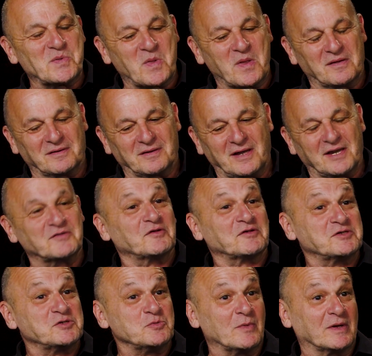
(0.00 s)
la
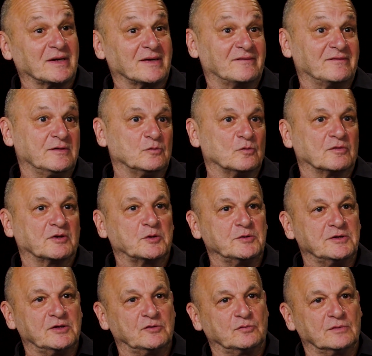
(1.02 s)
sortie du magazine, on
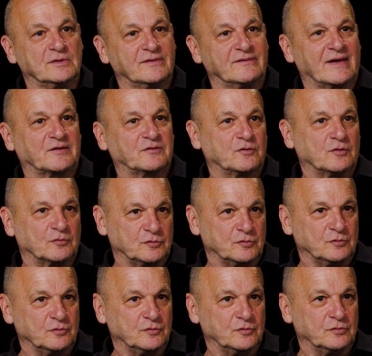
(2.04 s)
réunit tous les acteurs
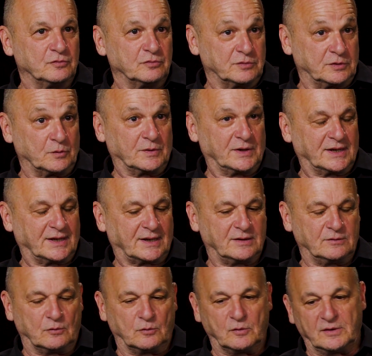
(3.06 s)
qui ont écrit
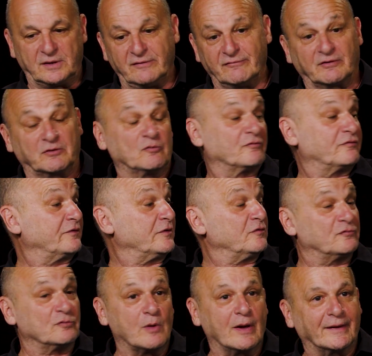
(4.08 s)
dans le livre et on fait une
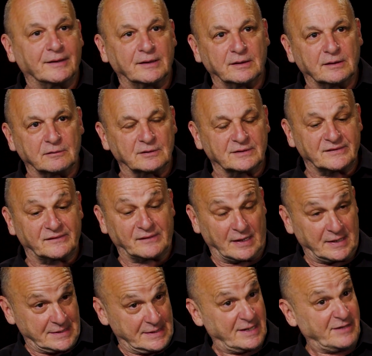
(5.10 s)
soirée, etc.
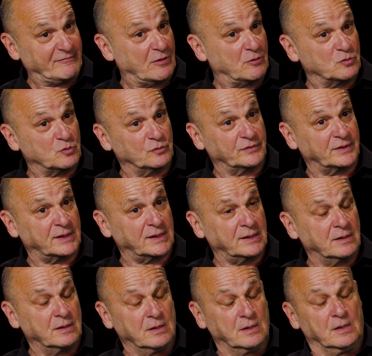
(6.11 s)
Et là, il va
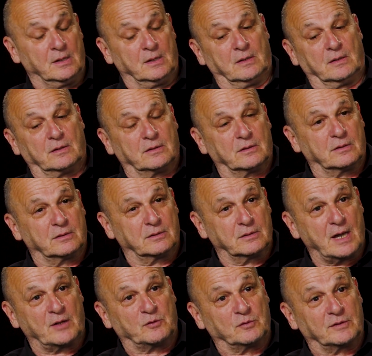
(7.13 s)
rencontrer euh,
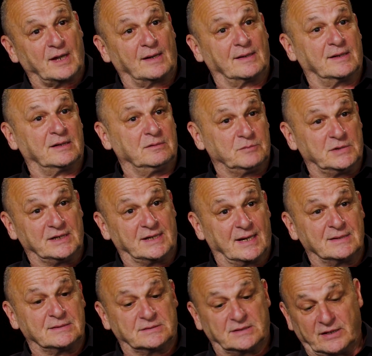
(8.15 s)
Arnaud Carlen, Bill
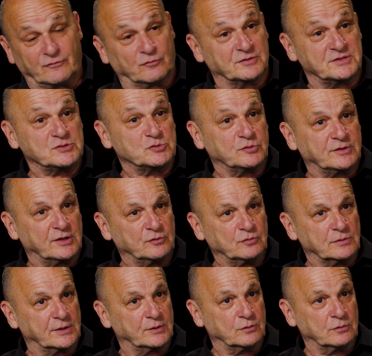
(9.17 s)
Gates, et ils vont discuter
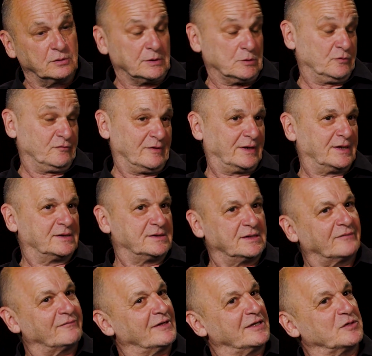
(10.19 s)
tous les deux, et l'autre ne va rien
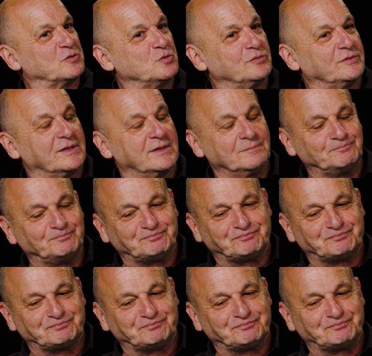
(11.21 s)
dire, va l'écouter.